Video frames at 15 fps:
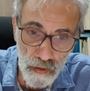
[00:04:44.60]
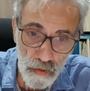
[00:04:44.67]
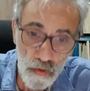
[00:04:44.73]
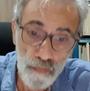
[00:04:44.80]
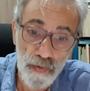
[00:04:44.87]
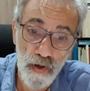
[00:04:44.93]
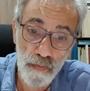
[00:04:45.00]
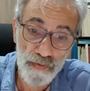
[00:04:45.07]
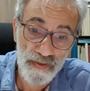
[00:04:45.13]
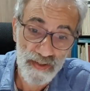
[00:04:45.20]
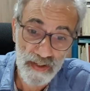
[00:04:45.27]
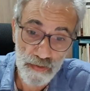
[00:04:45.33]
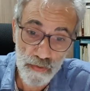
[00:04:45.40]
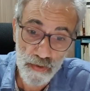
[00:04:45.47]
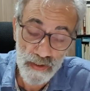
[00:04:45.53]
O próprio
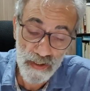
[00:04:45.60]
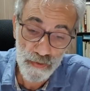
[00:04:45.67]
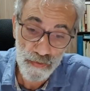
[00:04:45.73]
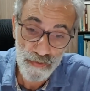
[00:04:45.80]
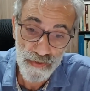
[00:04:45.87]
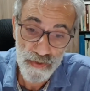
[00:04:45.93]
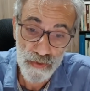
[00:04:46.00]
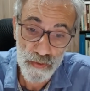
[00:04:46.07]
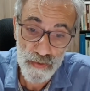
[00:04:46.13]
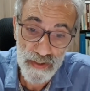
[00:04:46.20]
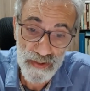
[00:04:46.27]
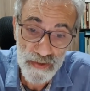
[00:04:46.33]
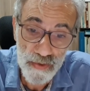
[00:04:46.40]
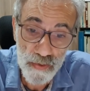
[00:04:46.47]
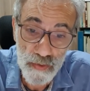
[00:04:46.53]
Senhor anunciou
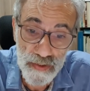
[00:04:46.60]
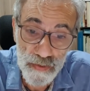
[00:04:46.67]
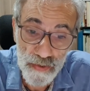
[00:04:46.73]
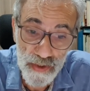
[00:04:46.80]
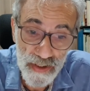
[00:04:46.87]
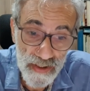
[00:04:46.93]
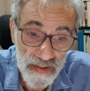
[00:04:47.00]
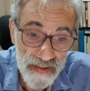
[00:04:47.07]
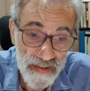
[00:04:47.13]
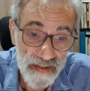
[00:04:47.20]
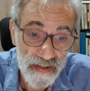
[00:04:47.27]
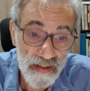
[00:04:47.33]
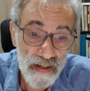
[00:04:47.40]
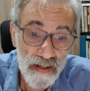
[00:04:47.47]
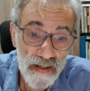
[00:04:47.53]
isso quando
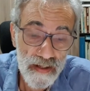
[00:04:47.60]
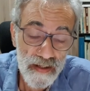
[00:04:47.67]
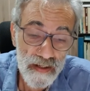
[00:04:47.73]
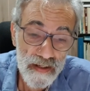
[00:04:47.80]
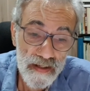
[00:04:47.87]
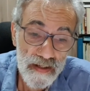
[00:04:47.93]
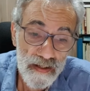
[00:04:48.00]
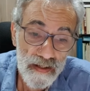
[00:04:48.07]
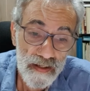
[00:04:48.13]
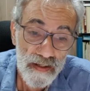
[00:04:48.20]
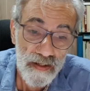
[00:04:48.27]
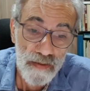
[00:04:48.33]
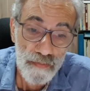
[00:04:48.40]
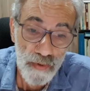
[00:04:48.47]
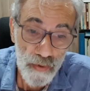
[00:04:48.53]
disse:
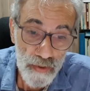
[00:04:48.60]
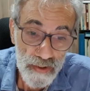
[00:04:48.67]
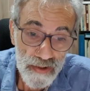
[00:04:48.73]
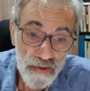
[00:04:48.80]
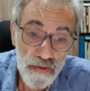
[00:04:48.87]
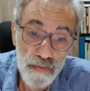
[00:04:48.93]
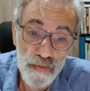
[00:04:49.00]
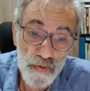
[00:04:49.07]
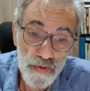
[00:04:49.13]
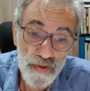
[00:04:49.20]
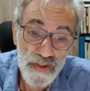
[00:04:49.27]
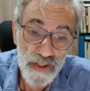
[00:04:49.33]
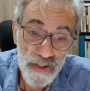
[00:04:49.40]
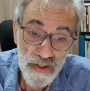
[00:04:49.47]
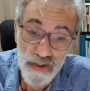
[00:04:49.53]
Pois, como
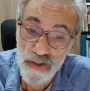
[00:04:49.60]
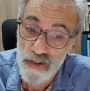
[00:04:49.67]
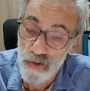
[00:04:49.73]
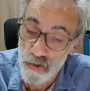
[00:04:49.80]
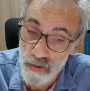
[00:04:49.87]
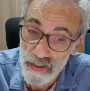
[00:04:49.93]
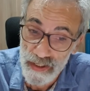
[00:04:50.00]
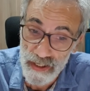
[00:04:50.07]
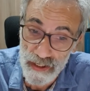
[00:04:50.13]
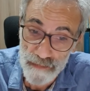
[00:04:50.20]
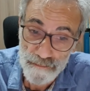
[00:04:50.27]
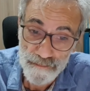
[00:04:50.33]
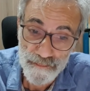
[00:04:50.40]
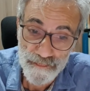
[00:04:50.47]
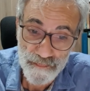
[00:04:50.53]
nos dias de
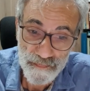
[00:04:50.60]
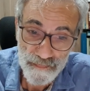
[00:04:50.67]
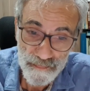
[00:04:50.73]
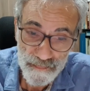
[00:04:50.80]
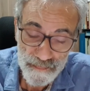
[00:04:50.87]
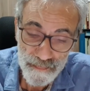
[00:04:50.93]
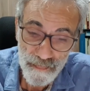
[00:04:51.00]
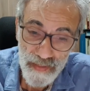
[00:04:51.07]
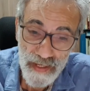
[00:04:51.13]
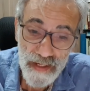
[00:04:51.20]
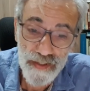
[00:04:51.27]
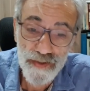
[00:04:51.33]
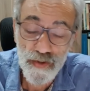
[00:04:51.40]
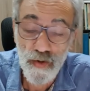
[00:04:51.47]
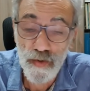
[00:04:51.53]
Noé,
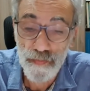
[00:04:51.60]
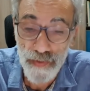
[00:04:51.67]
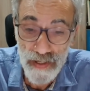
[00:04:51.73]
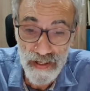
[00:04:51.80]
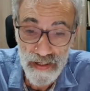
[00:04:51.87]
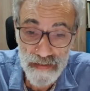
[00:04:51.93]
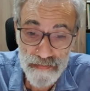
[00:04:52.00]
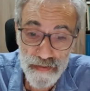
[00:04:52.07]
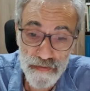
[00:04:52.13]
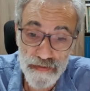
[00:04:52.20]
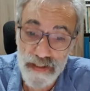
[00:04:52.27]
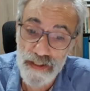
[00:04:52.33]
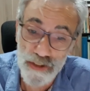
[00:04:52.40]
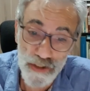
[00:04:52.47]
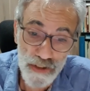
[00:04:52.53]
eles compravam,
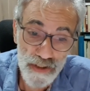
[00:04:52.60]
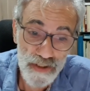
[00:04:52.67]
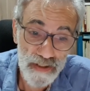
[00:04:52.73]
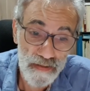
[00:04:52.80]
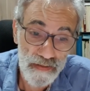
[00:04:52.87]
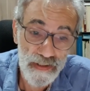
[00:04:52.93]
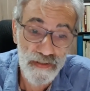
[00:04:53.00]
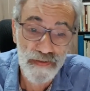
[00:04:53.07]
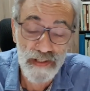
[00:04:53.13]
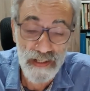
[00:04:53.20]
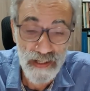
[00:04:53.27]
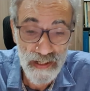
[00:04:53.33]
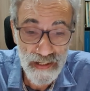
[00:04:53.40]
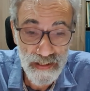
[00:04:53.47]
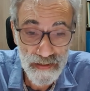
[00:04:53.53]
vendiam,
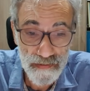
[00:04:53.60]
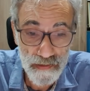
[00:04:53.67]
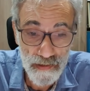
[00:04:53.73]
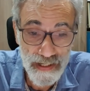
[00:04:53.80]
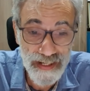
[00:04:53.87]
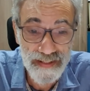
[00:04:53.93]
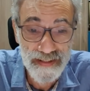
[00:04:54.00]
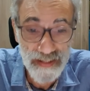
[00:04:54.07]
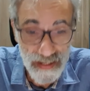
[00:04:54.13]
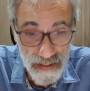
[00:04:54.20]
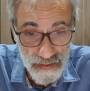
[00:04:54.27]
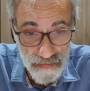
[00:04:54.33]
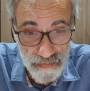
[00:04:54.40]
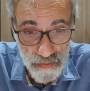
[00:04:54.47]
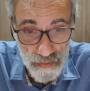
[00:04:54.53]
edificavam,
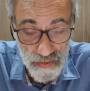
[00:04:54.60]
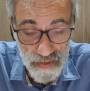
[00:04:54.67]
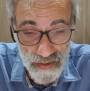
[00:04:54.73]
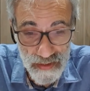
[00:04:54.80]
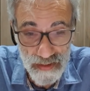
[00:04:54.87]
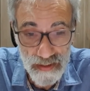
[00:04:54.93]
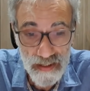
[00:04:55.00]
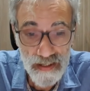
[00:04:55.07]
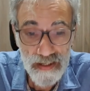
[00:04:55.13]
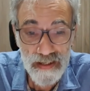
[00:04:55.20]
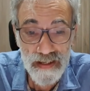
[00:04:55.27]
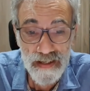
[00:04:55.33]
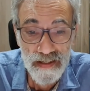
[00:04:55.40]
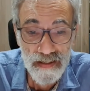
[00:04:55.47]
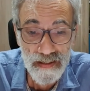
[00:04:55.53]
casavam-se,
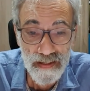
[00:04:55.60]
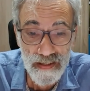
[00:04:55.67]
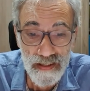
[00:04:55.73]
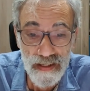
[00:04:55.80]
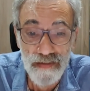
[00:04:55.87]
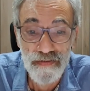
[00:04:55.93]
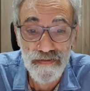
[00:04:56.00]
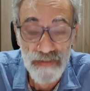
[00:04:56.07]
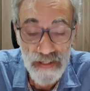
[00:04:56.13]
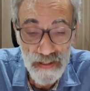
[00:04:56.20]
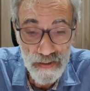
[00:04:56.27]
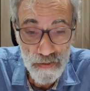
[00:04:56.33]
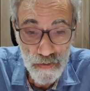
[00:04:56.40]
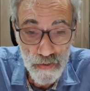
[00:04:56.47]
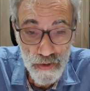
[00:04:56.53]
e
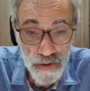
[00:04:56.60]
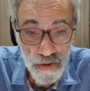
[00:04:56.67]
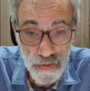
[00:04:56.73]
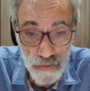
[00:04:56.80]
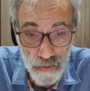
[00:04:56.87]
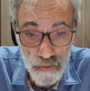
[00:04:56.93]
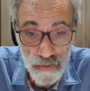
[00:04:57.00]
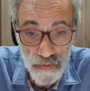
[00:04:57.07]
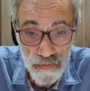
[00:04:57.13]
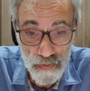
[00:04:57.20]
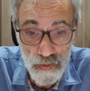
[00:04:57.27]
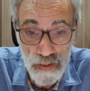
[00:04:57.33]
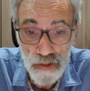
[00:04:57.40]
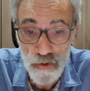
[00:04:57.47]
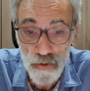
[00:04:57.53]
veio o dilúvio
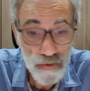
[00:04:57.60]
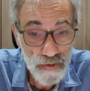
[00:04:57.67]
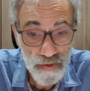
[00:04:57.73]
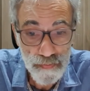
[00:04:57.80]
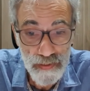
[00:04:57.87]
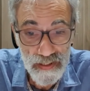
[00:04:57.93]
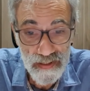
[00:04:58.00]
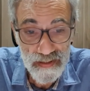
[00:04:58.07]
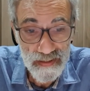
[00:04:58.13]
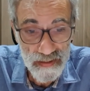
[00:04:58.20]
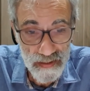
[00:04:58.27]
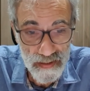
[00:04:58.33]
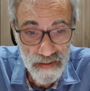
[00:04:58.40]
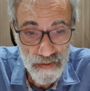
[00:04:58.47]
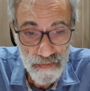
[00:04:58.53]
e todos
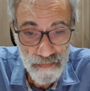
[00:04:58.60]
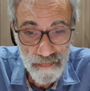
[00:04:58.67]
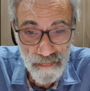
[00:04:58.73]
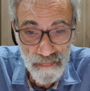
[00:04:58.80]
pereceram